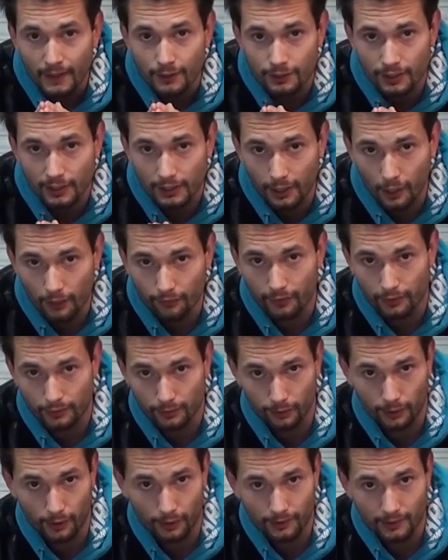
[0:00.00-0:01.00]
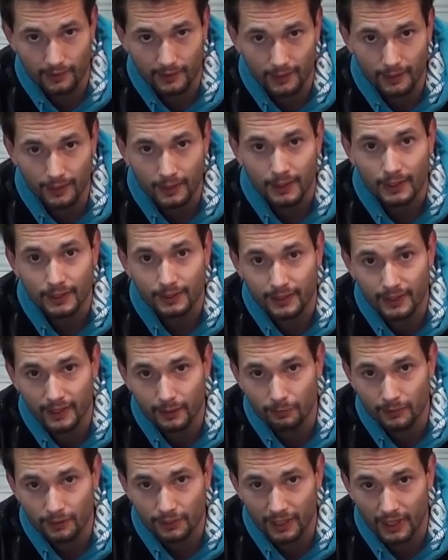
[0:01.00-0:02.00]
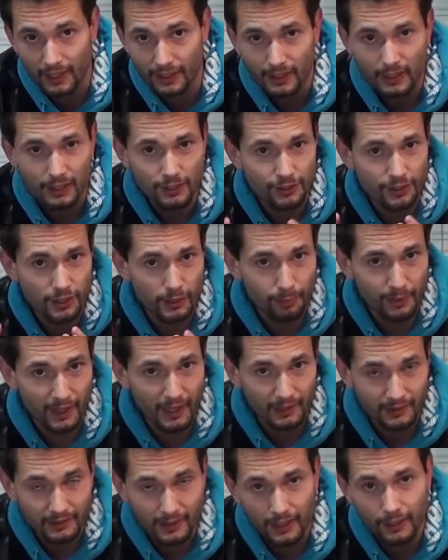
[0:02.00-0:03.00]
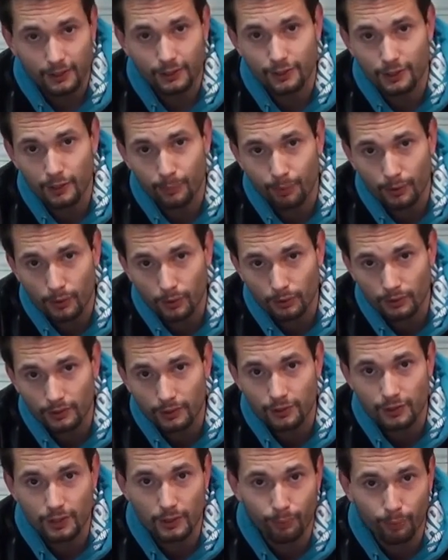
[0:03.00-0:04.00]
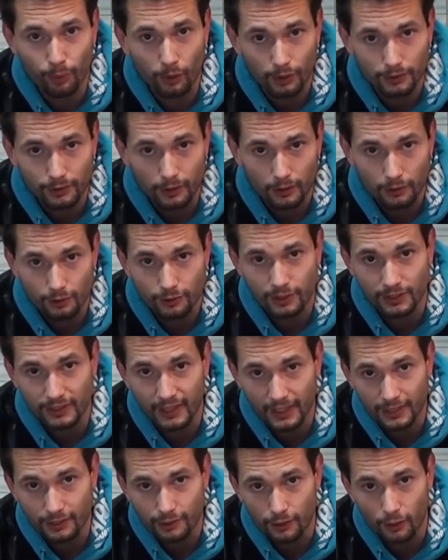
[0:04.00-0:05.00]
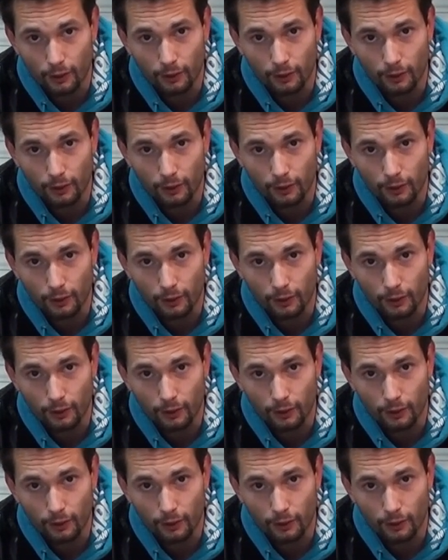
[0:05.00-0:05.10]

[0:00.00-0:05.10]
czyli owocujący tym, że czy piasek, czy brud, czy błoto, czy deszcz,